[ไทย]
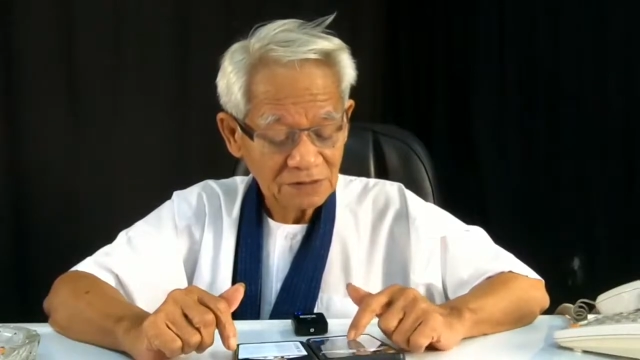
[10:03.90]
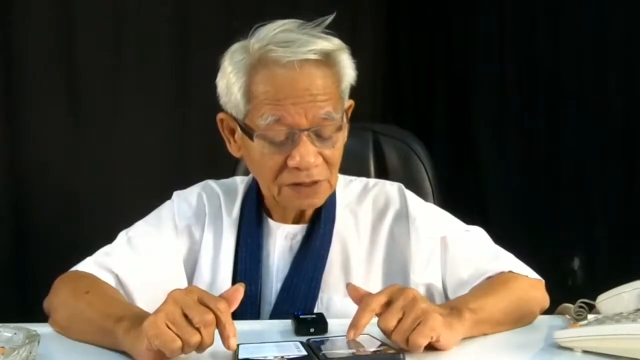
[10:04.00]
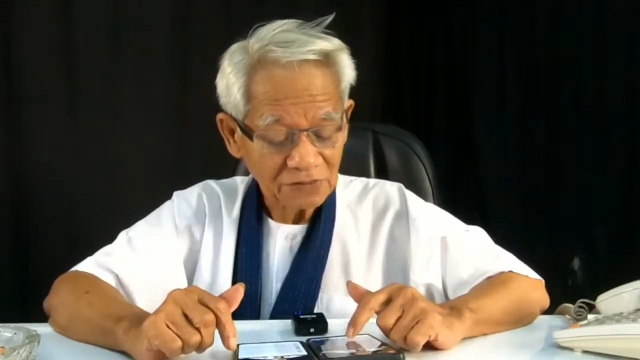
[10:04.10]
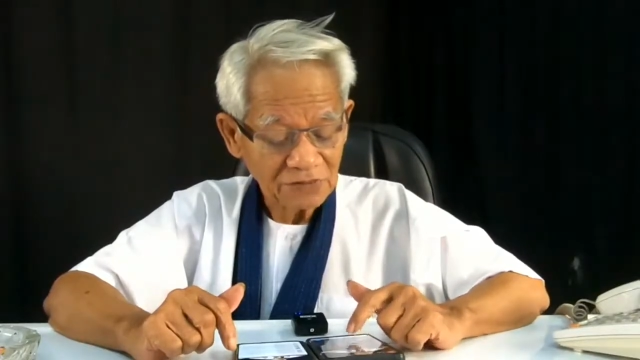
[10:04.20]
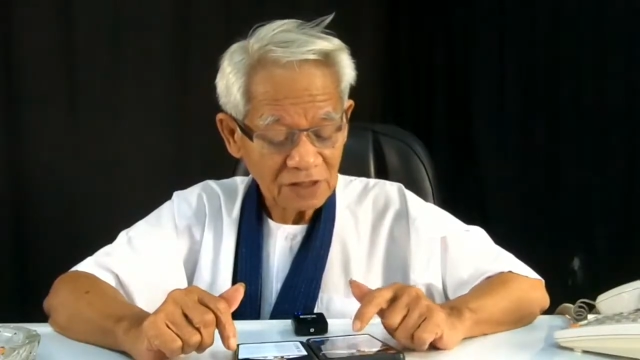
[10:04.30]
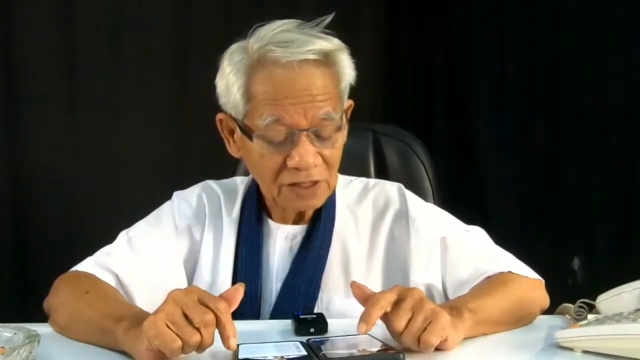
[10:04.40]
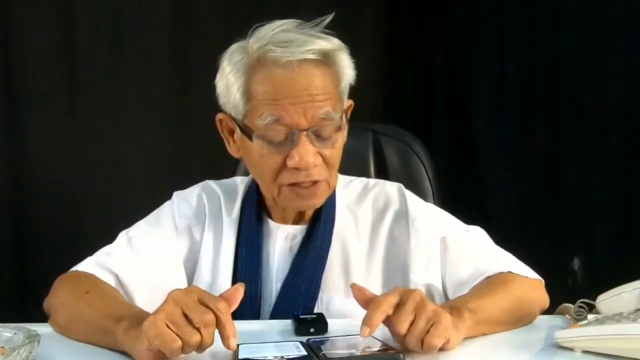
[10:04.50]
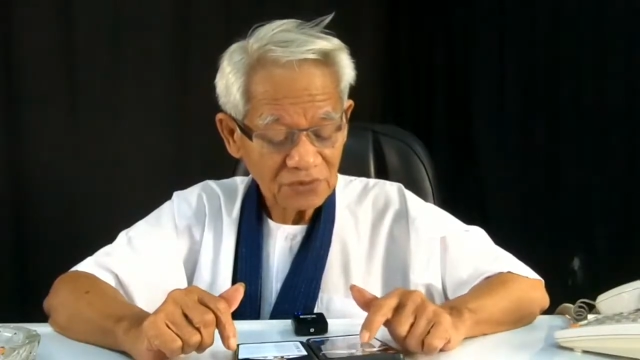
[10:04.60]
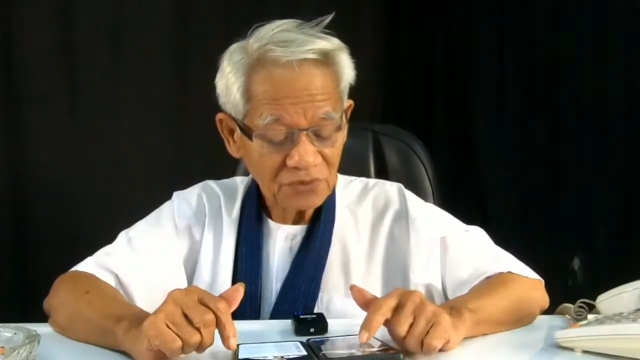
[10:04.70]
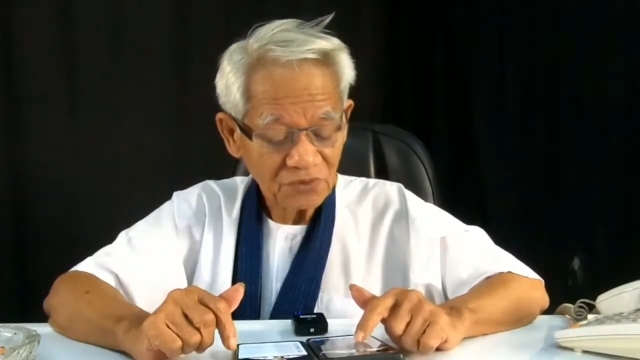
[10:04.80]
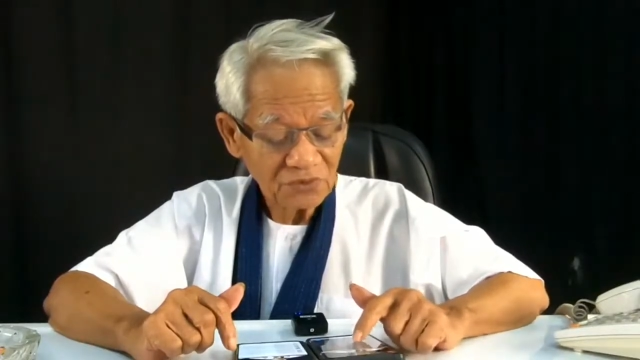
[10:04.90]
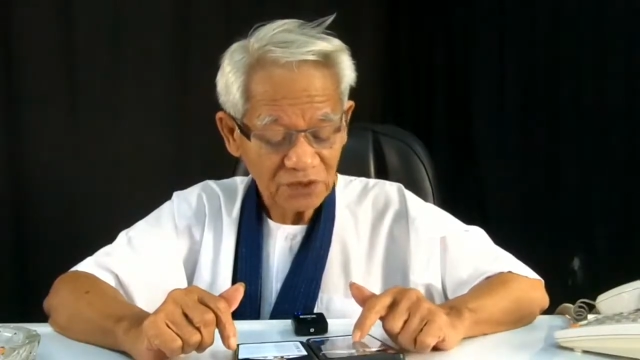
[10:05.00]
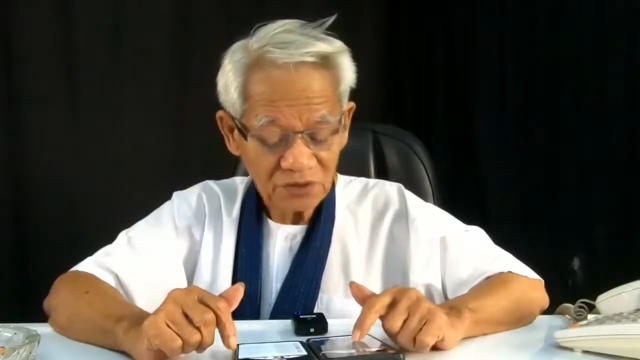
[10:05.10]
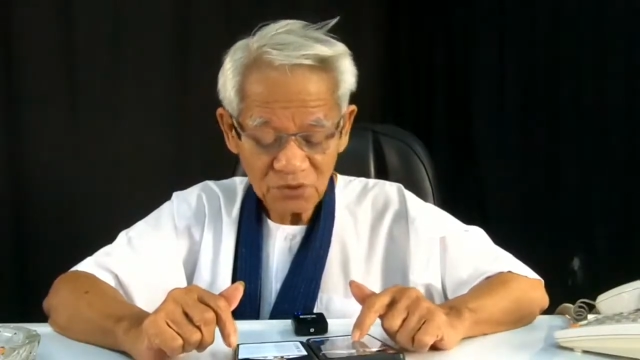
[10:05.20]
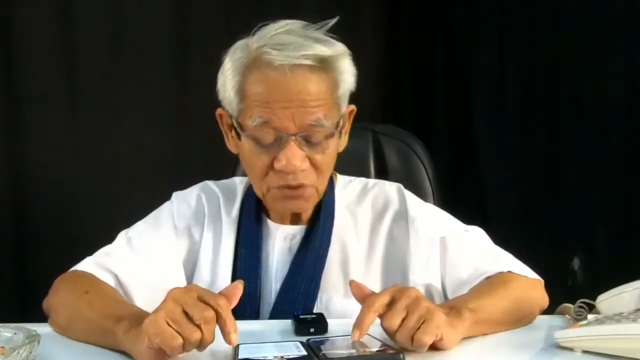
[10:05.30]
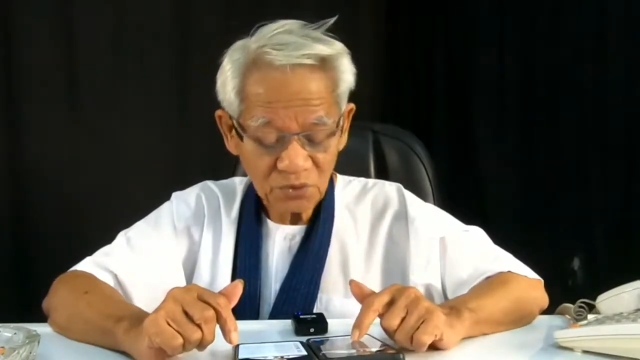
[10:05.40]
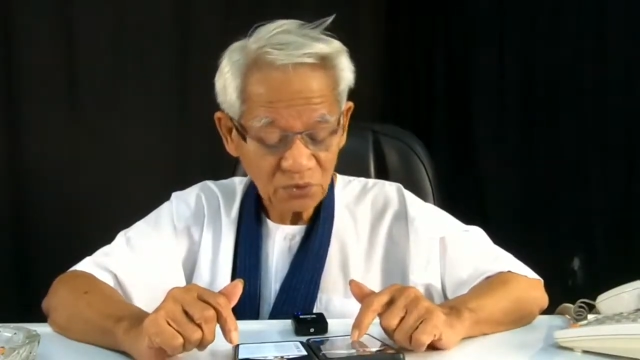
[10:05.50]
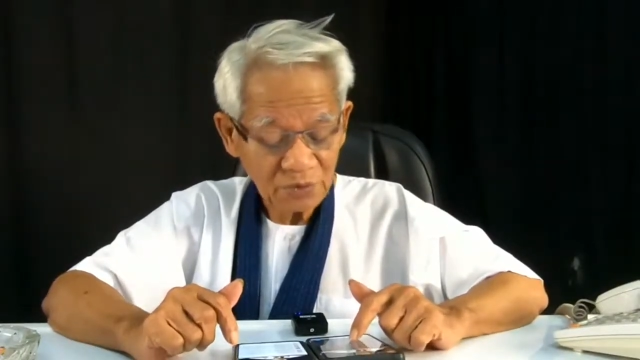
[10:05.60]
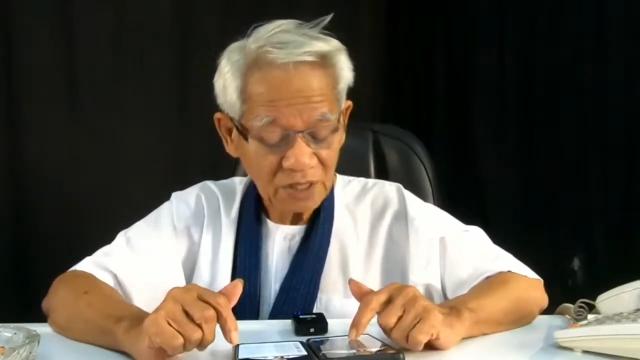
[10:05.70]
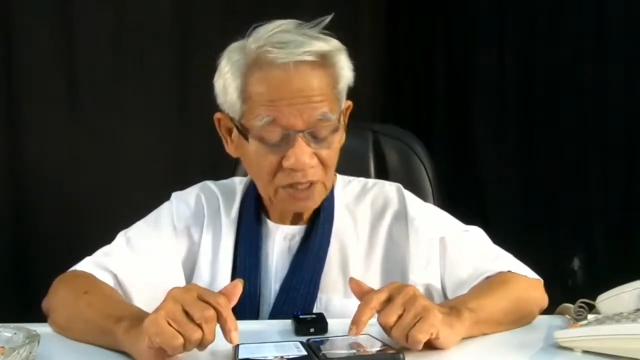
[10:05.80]
ฝั่งเฟซเนี่ยสู้ฝั่ง
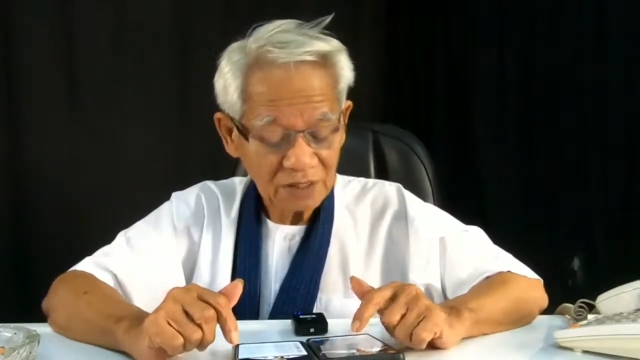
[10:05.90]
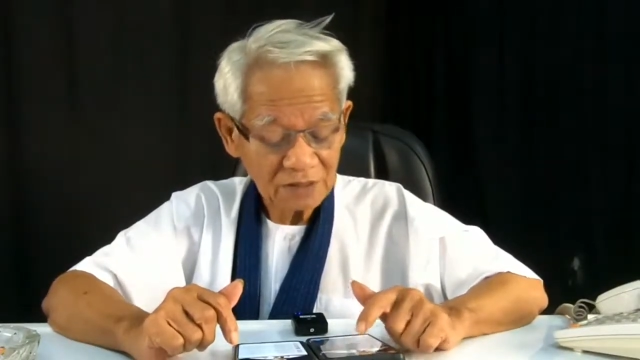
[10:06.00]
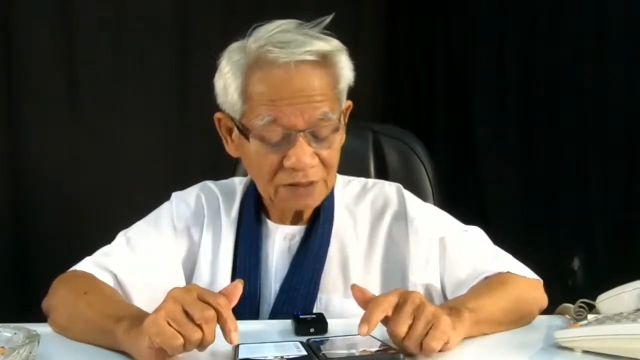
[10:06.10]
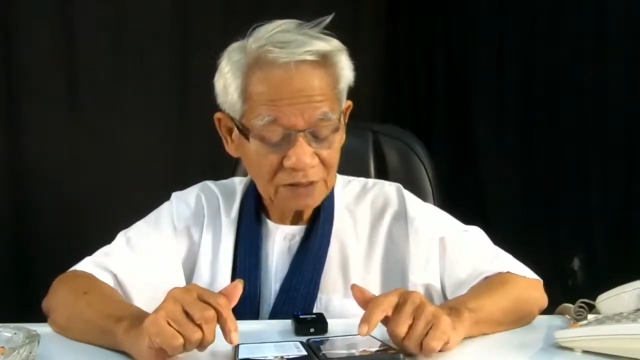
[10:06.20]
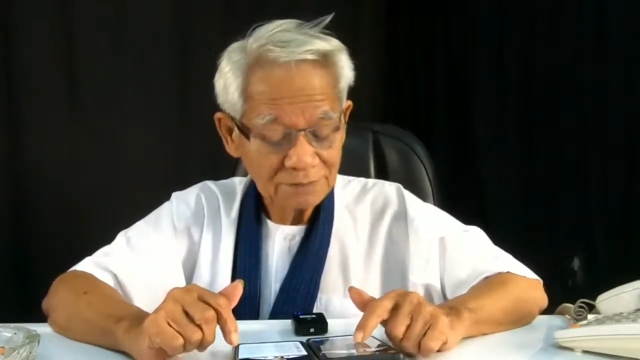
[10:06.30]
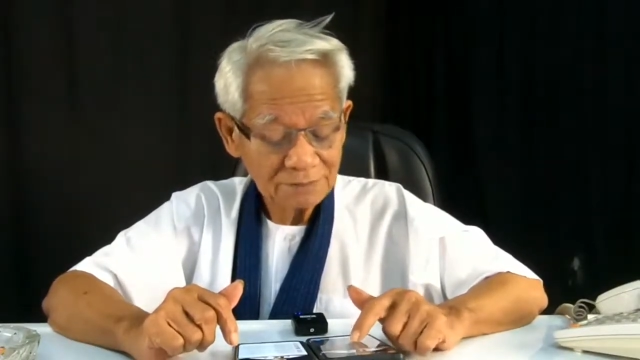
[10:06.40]
YouTube ไม่ได้เลย